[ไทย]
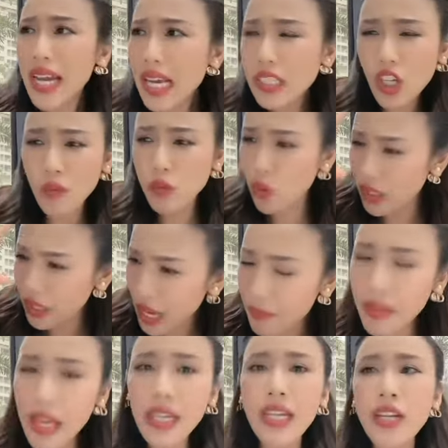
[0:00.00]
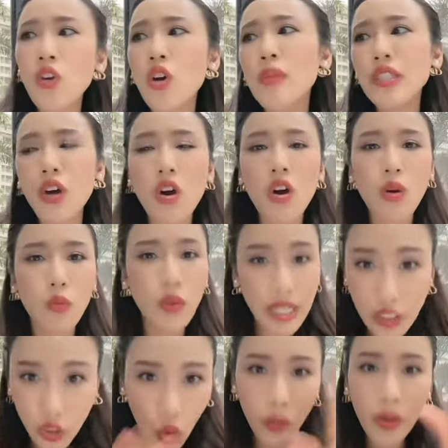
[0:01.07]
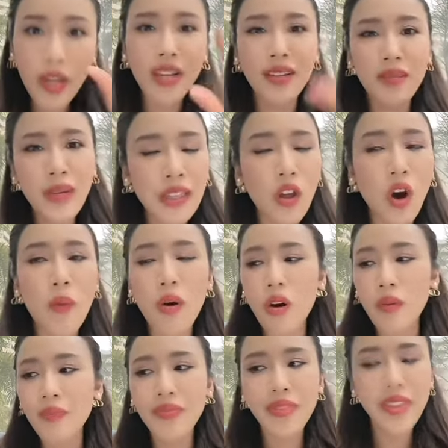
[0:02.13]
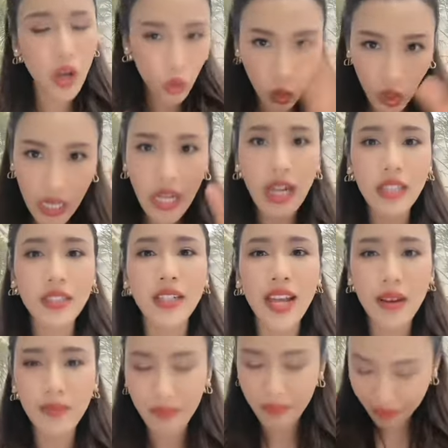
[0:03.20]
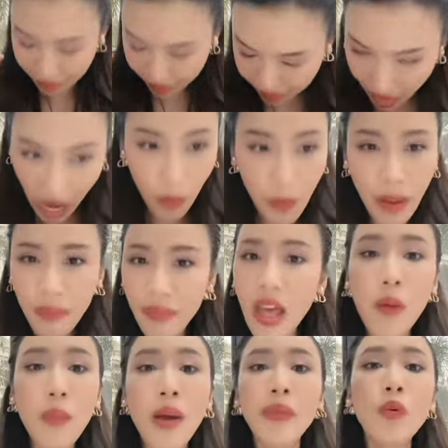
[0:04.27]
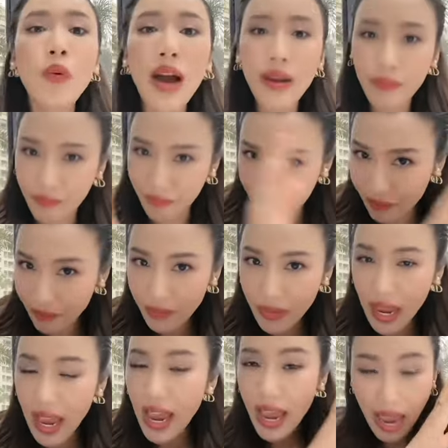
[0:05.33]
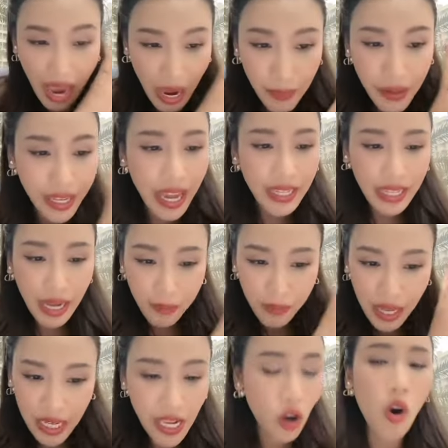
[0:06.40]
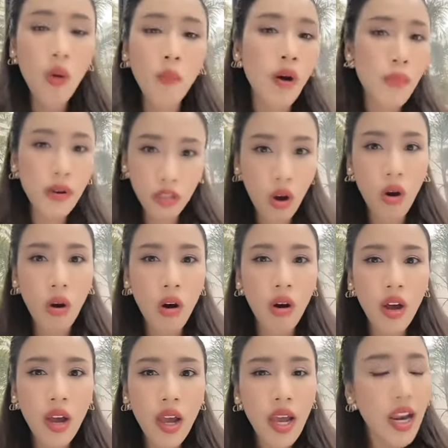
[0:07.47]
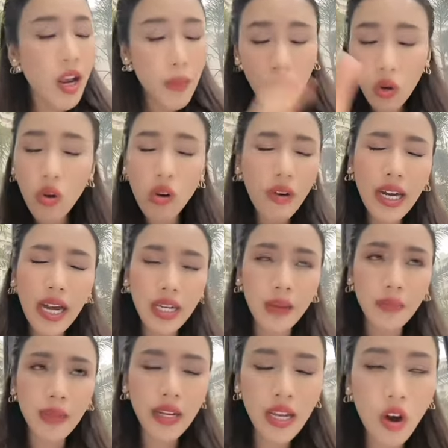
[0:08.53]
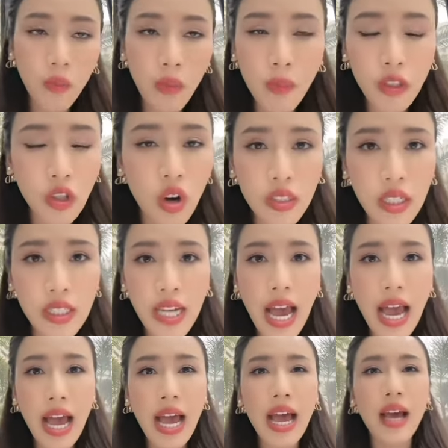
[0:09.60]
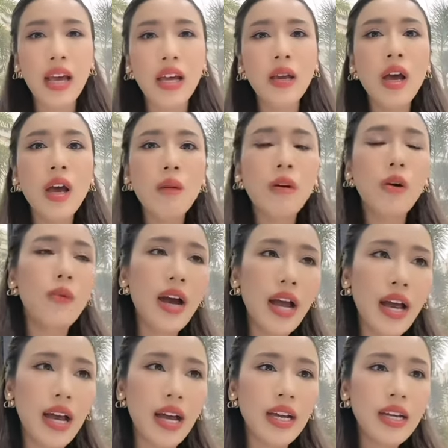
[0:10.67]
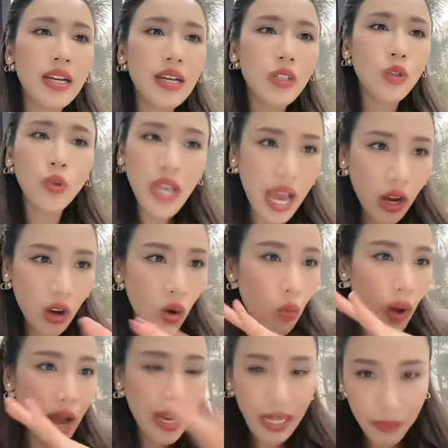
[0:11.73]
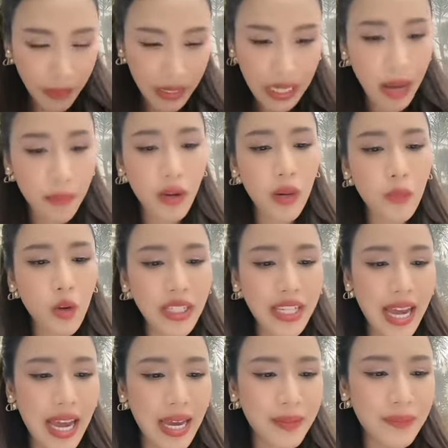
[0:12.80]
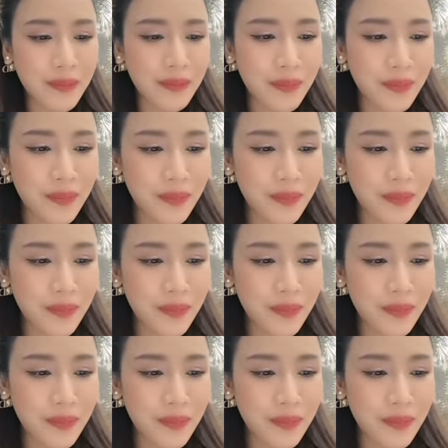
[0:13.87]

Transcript: พนักงานสอบสวนทำหน้าที่โดยมิชอบ วันนี้จบเลย บิ๊กต่อบอก เดี๋ยวทุกคดีหลังจากเนี้ยเอาแบบเอาแบบที่ว่า ให้เป็นการทำหน้าที่ของปปช และไม่ต้องกลัวว่าการทำหน้าที่ของปปช จะช้า เพราะว่าทุกอย่างก็ว่ากันไปตามกระบวนการ